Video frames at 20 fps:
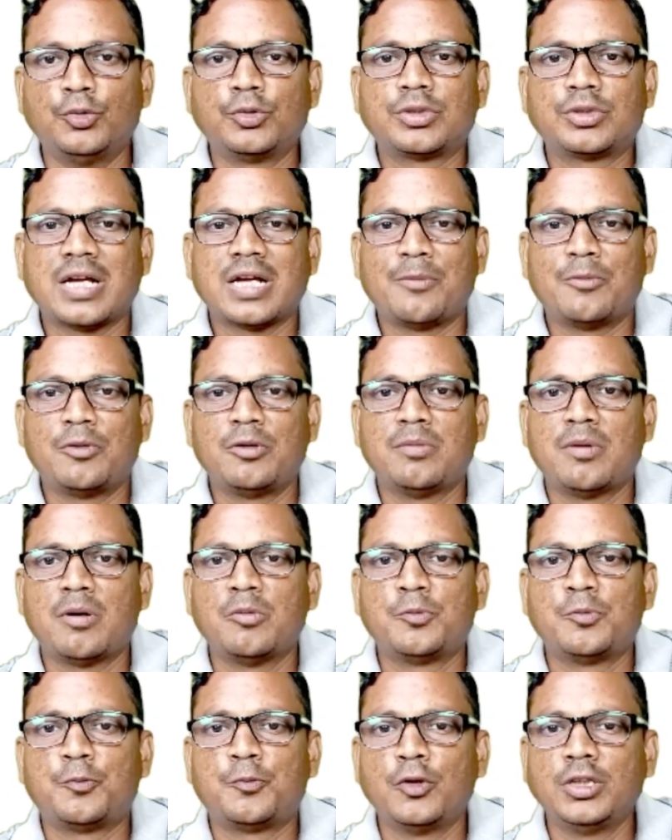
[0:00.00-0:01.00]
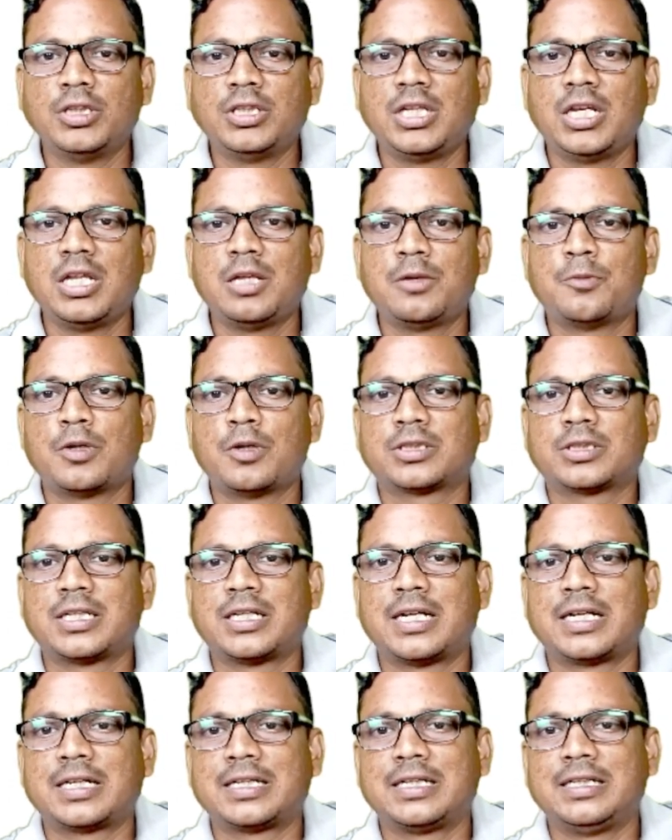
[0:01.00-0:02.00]
শ্যামলবাবু পঁয়ত্রিশ বস্তা
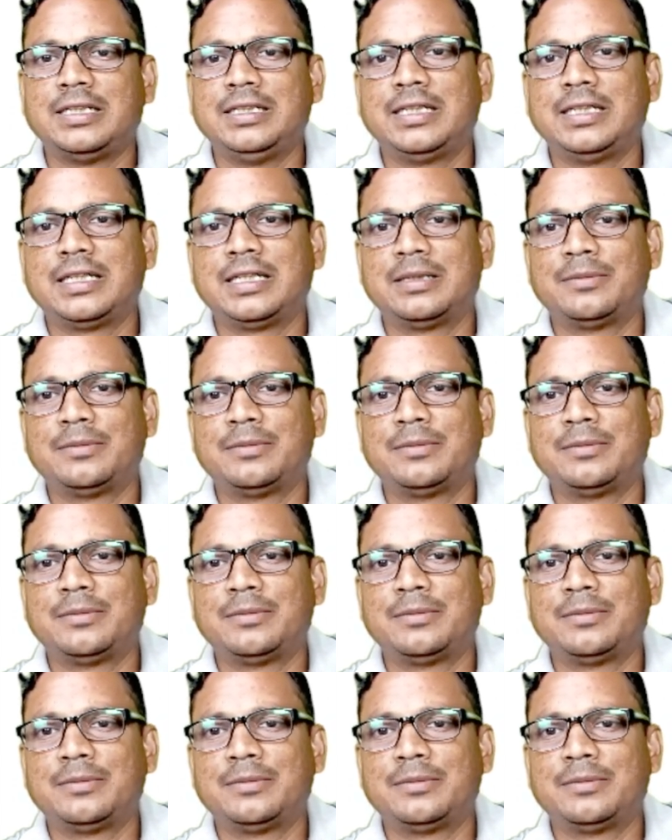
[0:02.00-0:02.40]
নারকেল নিয়ে